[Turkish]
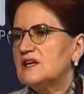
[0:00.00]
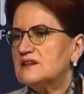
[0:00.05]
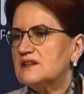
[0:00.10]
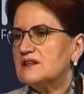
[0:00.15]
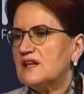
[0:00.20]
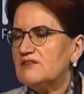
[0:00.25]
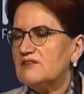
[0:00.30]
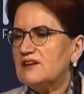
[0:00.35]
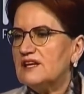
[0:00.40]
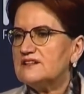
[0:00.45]

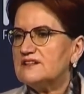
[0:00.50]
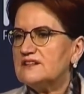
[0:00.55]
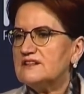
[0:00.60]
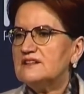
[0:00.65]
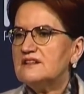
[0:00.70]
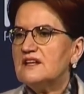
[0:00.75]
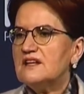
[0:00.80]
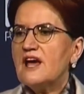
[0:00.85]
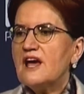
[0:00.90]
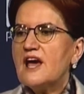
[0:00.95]

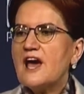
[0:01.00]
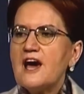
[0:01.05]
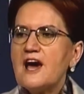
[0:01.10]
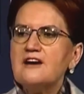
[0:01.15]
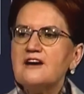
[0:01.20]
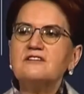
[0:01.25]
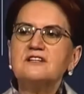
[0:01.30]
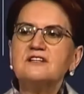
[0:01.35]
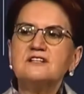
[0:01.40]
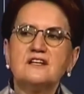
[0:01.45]
Devletin
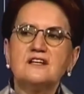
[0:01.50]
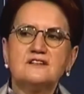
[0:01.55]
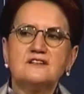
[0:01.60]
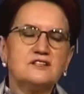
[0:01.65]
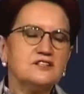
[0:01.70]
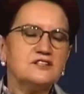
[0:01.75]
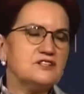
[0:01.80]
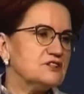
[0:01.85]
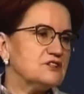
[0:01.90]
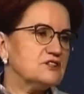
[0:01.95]
her
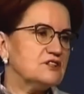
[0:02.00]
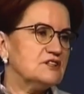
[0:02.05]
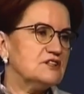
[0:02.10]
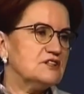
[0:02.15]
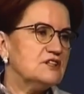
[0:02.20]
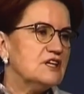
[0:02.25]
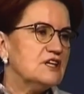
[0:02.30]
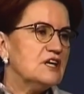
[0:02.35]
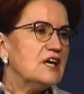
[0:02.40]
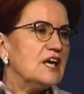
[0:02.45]
vatandaşını
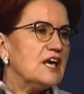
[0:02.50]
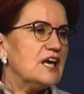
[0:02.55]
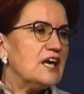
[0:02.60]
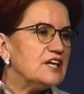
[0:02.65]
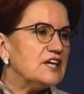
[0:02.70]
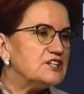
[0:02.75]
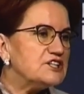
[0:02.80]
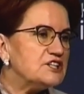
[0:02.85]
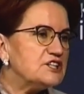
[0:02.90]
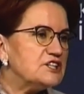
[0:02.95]

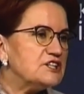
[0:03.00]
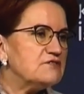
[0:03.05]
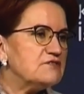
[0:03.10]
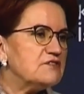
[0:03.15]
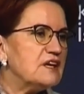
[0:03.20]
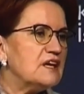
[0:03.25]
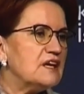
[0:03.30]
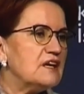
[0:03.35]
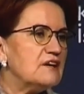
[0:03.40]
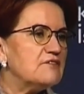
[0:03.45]
eşit
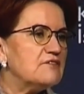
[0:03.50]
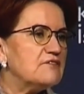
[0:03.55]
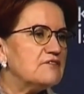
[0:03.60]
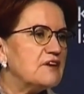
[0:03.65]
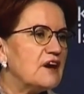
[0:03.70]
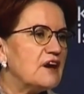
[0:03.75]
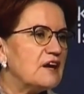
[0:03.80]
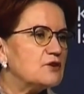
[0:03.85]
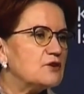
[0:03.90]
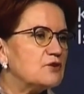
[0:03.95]
ve
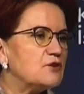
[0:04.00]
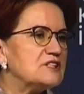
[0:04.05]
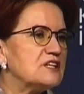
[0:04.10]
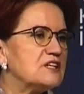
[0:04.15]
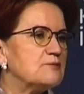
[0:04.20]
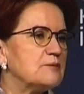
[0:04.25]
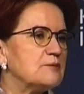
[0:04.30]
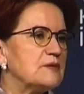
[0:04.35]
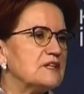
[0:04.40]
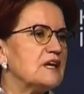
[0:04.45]
fark
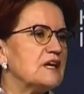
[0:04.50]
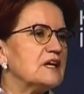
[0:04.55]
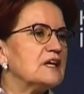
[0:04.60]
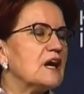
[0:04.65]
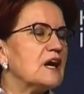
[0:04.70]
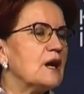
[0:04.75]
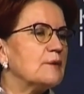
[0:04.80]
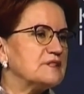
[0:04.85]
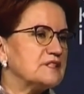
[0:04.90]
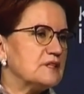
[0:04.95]
gözetmeden
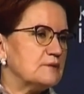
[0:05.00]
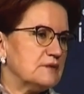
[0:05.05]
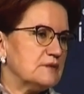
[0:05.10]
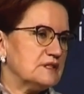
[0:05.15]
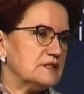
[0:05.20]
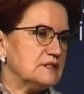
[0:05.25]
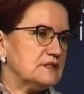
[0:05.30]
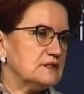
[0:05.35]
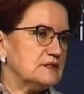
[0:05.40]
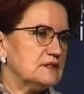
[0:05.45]

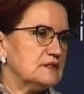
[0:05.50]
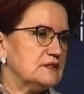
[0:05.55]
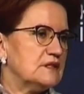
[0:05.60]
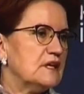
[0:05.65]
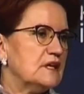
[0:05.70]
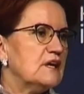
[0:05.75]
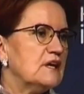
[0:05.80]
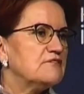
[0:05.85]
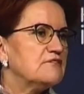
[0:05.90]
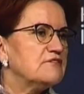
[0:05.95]
kapsamasını
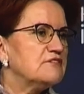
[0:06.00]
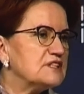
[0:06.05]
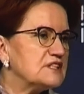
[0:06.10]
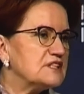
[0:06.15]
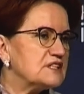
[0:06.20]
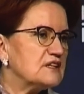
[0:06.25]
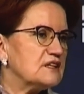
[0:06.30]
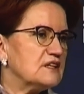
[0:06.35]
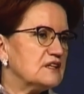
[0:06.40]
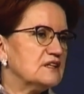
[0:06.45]

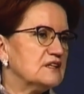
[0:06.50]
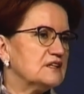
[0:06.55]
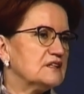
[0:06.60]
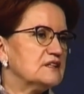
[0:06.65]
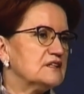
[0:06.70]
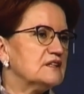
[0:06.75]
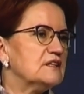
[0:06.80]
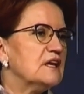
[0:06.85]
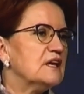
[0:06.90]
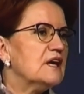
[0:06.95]

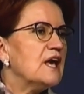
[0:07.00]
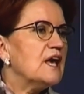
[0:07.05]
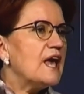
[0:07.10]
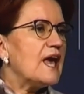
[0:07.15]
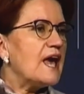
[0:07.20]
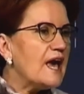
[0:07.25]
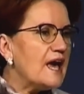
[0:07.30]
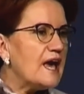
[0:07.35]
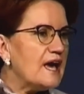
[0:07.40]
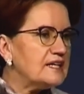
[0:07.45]
fırsatları
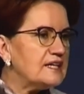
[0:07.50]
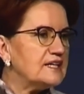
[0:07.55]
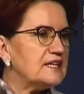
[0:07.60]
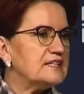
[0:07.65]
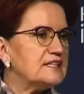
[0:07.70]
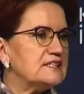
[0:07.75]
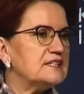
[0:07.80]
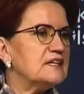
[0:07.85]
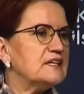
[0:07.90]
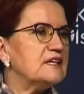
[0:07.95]

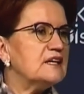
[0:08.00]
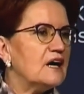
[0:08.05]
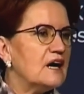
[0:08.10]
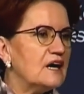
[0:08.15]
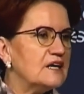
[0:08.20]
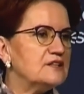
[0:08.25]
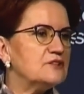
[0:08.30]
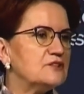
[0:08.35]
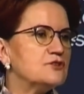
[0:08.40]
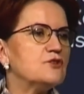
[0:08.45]
herkese
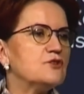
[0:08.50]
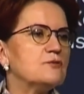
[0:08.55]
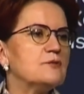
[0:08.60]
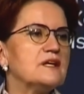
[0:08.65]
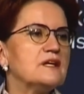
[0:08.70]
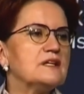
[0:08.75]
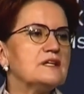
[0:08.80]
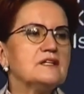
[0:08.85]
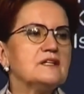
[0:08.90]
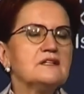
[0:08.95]
aynı
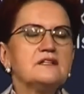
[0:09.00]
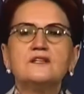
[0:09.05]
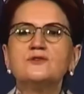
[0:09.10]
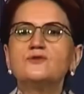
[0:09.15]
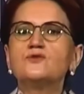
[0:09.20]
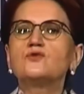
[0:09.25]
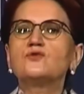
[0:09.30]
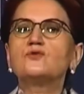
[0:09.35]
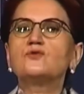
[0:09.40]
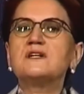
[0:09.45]
cömertlikte
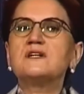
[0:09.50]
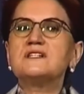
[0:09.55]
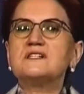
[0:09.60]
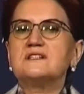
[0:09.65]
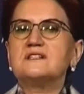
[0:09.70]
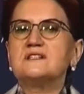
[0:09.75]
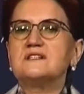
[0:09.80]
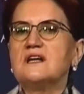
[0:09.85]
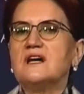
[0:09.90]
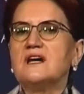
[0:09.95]

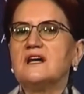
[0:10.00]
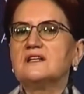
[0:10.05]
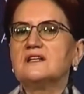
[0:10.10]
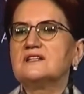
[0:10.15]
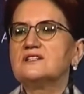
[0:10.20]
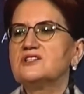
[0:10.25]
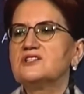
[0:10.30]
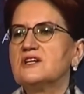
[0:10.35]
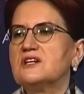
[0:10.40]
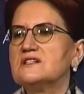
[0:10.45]
sunmasını
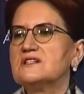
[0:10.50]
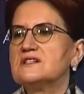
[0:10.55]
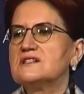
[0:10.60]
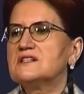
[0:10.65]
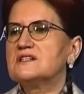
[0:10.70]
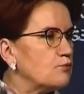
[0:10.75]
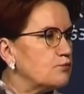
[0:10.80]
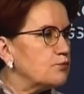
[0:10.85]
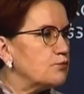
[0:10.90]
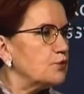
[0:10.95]
sağlayacağız.
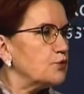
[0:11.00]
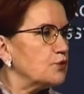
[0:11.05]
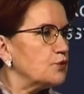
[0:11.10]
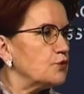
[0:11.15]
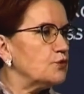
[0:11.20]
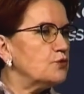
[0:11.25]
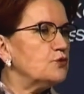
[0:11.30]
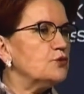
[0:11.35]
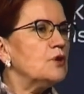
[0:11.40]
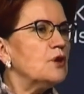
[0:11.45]

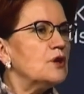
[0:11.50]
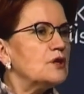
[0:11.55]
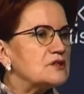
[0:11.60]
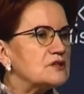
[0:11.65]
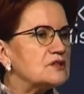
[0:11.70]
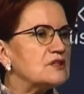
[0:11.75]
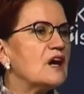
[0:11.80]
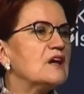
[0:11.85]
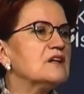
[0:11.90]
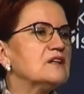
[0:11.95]
Bugün
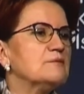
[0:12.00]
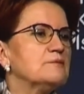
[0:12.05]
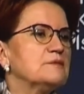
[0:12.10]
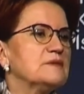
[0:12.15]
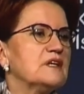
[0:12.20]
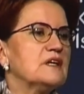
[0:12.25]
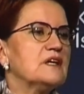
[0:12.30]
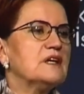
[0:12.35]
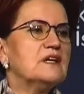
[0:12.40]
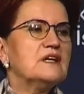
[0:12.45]

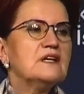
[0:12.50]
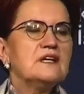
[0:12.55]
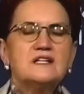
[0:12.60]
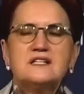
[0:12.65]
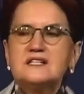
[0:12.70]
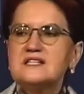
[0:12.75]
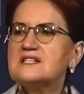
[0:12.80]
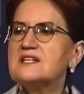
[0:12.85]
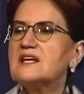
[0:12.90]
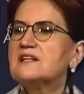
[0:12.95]
tarımda,
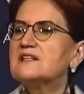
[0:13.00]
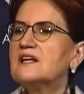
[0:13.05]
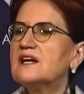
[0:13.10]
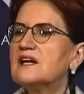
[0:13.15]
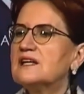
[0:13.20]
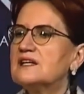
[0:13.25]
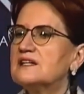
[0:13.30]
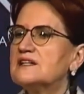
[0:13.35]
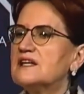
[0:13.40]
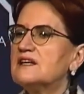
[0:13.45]

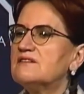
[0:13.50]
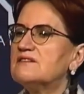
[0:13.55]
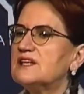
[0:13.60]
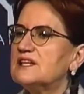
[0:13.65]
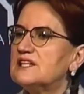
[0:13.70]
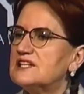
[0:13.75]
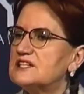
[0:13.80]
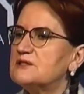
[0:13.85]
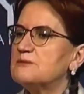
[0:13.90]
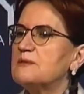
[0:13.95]
sanayide
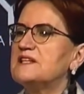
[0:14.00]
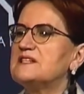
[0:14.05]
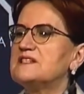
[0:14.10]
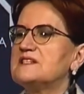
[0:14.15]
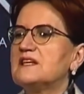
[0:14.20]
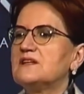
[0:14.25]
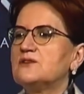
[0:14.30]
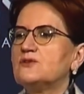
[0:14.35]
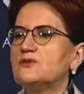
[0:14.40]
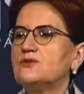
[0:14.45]
ve hizmet
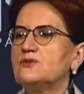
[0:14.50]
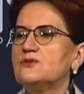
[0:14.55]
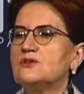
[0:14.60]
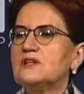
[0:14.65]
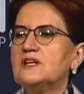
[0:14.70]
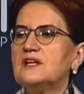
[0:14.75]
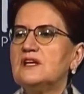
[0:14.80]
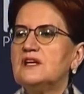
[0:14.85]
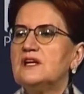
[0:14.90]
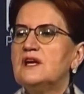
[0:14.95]

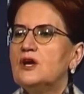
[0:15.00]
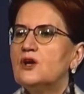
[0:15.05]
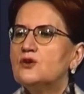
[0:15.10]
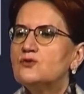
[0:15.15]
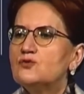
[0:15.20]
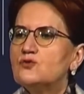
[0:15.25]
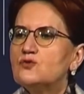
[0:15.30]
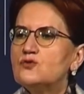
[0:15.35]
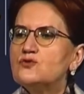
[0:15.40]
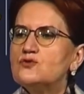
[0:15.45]
sektöründe
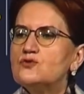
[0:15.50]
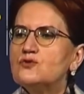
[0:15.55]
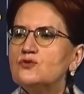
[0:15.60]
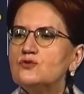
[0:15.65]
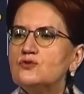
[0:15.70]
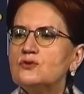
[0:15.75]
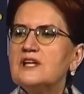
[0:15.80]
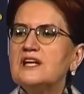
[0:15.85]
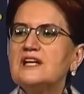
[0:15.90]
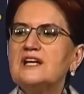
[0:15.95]

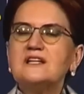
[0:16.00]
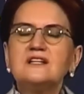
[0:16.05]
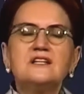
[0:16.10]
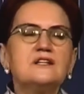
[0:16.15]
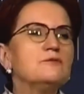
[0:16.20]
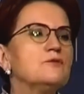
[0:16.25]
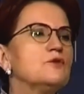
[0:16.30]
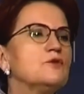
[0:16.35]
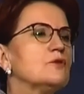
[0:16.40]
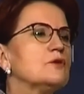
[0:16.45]
düzgün
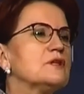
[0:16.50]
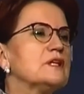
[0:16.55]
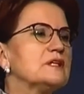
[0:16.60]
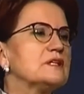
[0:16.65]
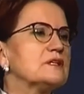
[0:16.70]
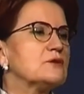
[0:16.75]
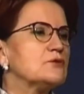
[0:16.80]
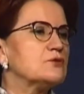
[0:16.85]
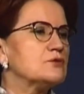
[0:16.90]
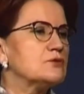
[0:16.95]
denetim
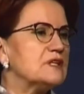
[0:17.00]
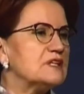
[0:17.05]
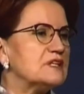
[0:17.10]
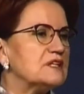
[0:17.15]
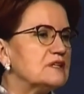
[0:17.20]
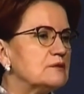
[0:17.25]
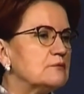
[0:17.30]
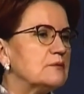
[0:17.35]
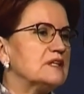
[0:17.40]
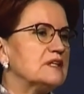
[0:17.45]
yolları
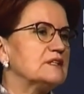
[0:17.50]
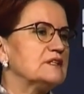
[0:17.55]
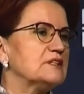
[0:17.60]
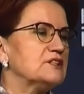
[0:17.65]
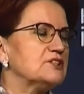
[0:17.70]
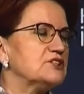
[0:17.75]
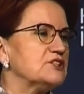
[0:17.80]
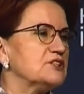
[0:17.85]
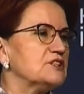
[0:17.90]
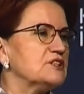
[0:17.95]
kullanılmadığı
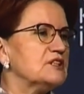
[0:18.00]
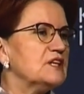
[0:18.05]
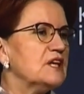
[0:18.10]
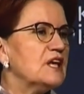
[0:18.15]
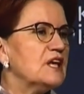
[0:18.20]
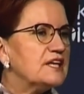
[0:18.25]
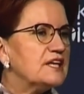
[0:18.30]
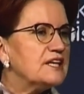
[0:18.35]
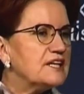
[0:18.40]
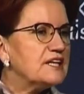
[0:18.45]
için
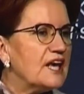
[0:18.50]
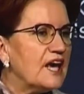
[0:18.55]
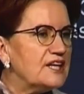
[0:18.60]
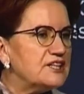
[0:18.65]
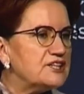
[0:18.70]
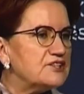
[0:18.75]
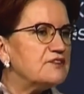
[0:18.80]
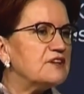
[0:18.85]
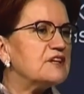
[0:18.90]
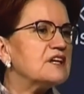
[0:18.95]

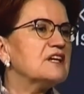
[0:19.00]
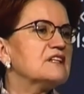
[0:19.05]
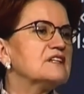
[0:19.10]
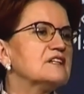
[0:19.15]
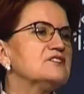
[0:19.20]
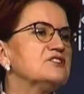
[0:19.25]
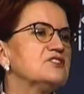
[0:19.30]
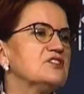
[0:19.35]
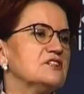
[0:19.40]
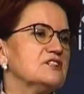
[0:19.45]
genç ve
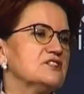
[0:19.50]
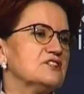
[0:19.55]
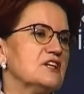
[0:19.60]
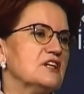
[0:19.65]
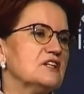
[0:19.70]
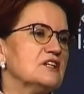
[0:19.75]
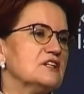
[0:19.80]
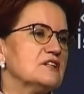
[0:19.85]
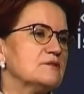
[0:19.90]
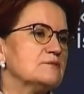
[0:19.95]
kadın
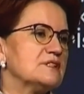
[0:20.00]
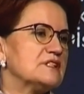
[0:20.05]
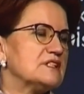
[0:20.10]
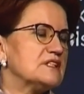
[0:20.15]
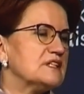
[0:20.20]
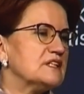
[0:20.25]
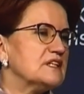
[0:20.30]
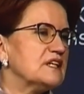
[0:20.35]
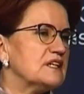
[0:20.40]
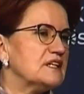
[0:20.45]

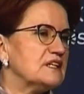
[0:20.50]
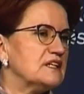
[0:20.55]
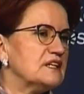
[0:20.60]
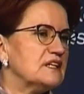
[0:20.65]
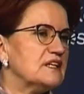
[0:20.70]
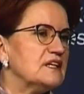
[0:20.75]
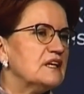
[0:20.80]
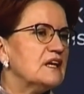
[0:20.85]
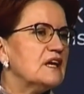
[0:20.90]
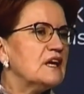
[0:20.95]
çalışanlarımızın
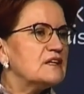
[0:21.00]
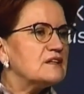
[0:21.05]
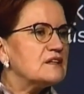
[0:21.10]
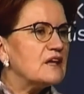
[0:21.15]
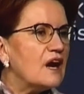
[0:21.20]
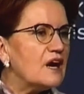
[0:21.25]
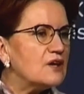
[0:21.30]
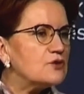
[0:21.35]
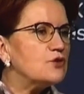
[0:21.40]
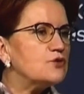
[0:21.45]
yerini
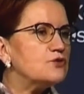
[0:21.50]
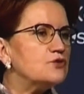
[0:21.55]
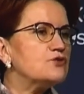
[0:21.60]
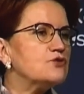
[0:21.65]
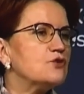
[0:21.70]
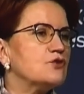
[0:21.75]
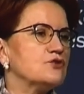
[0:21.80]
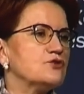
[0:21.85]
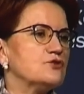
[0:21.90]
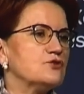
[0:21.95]
daha
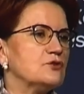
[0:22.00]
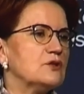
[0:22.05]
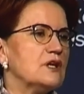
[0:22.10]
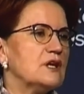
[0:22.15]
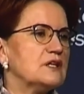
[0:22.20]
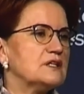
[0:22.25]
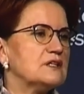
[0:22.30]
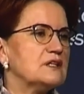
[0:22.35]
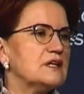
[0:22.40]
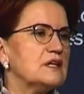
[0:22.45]
kötü
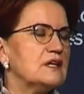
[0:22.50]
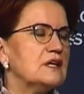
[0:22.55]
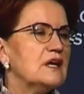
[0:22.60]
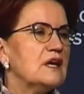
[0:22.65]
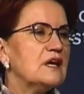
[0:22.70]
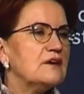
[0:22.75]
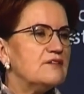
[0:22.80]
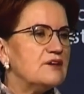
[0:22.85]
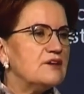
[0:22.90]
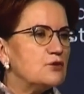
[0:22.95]
koşullarda
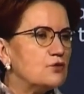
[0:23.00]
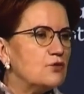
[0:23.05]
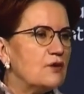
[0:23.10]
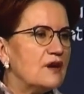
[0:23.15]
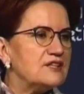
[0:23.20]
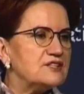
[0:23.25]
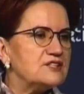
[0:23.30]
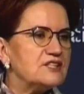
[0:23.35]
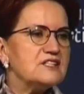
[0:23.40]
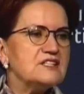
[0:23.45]
ve
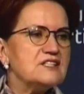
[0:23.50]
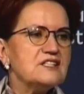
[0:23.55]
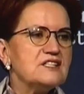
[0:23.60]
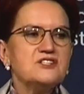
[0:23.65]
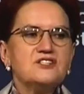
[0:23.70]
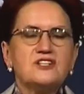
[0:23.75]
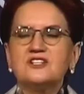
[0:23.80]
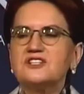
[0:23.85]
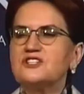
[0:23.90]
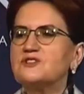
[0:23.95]

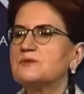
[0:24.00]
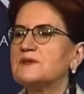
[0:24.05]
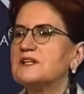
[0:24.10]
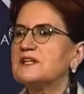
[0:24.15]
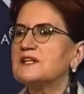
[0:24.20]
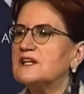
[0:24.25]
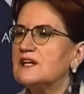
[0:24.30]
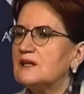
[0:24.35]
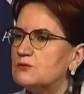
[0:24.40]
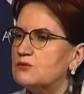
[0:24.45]
güvencesiz
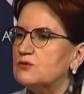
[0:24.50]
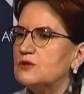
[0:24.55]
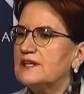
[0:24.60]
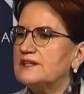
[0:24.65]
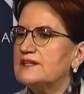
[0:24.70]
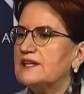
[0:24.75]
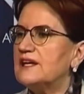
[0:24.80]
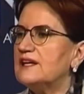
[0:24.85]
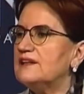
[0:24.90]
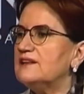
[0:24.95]
çalışmayı kabul
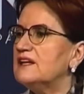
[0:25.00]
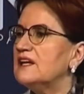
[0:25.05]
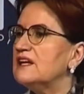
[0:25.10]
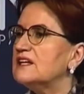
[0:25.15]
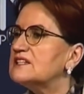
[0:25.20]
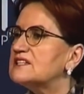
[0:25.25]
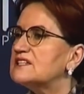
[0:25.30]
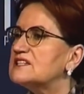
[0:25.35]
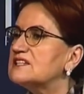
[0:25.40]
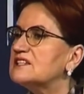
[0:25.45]
eden
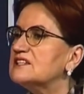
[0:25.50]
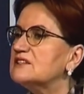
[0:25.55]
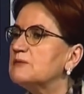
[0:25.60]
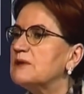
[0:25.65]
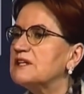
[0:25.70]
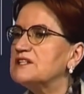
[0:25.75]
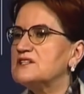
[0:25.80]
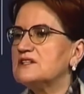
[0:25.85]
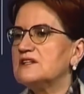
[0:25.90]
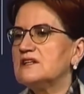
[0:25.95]

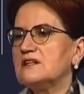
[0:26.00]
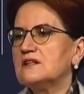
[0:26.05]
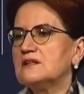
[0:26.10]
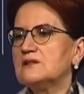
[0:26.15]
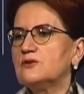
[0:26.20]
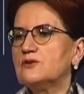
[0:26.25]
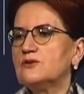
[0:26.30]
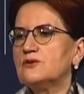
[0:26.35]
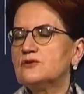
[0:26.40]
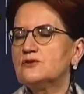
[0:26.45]
sığınmacılar
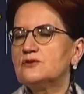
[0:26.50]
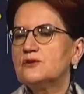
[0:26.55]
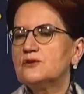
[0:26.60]
alıyor.